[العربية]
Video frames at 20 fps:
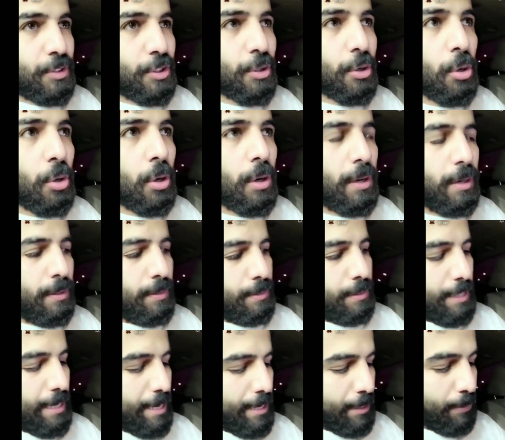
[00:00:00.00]
تقول
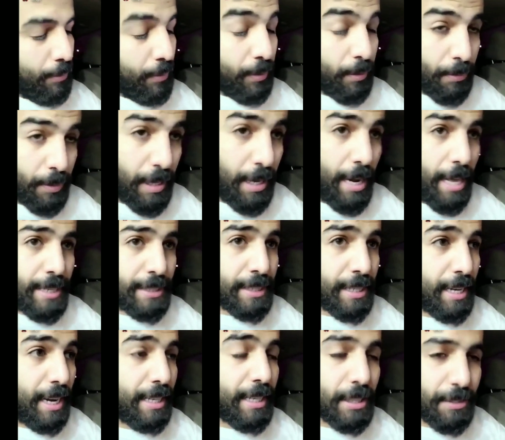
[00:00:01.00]
يعني من ضمن
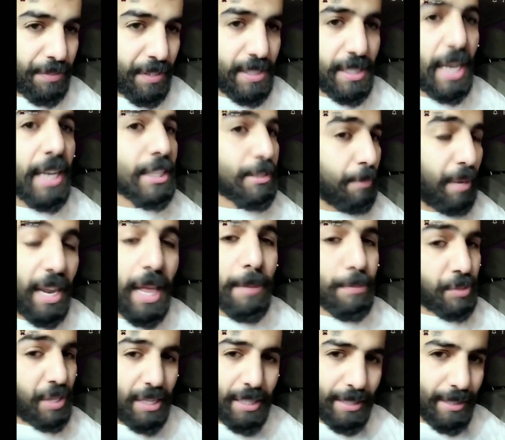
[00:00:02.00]
الاسئله قد فسخت
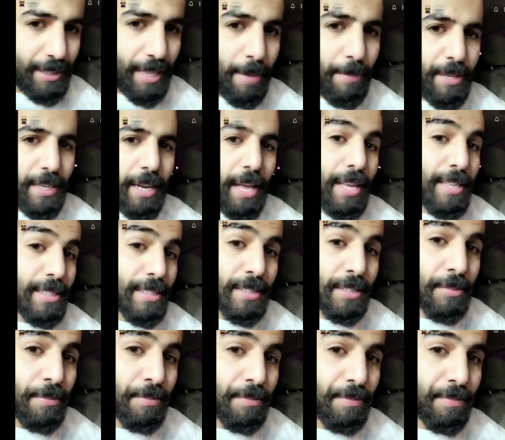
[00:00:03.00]
ملابسك قدام
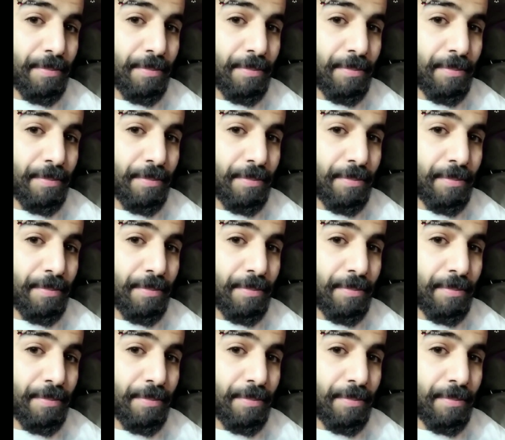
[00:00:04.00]
الناس